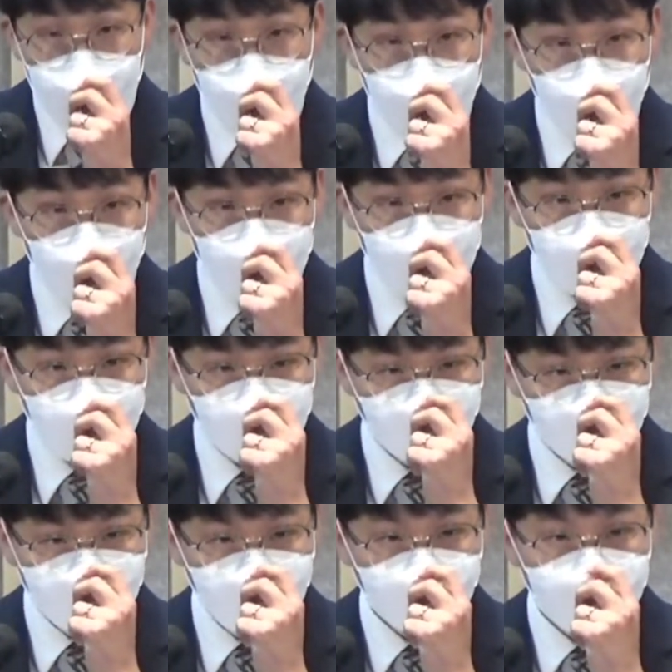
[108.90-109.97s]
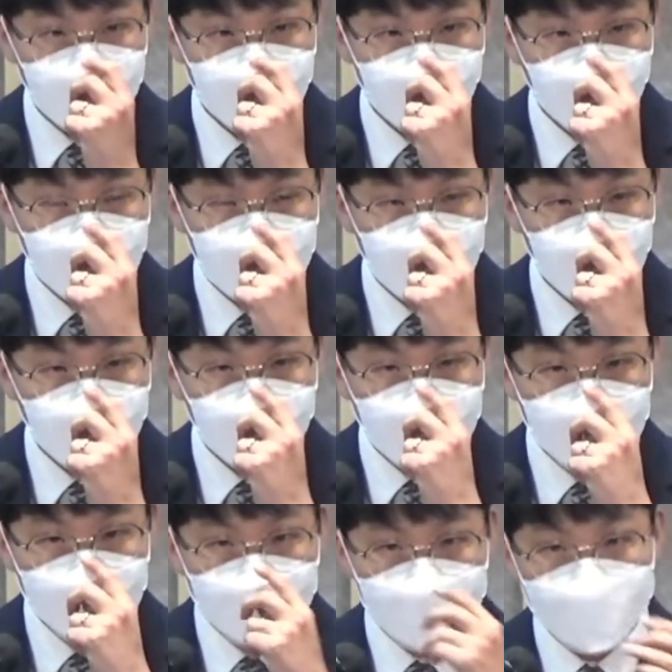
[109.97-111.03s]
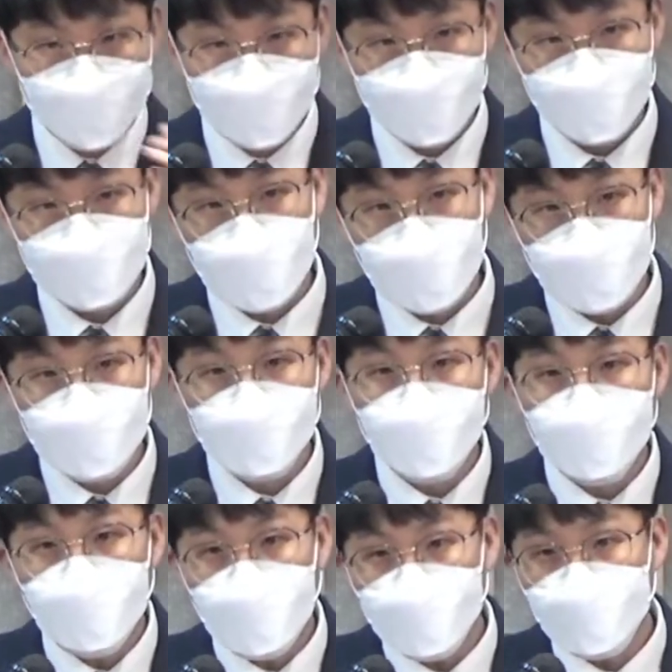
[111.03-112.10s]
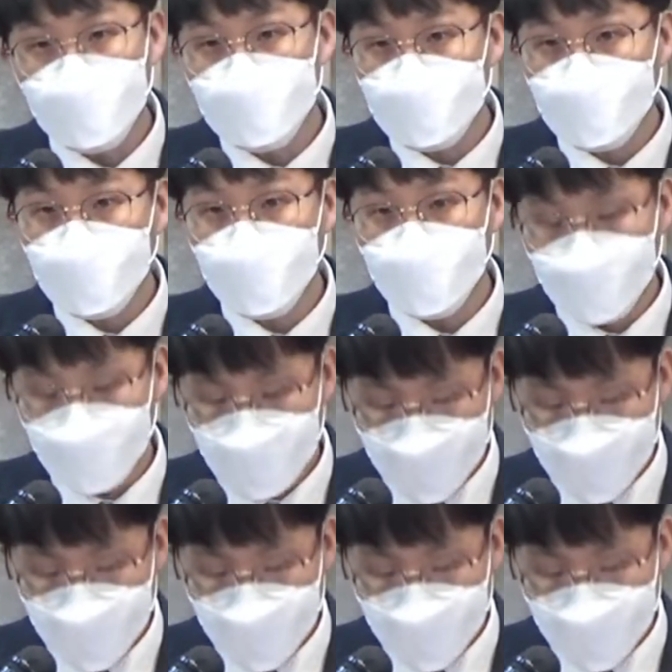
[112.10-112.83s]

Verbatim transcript: 하고 있는 그런 상황 속에서 이제 작년 8월부터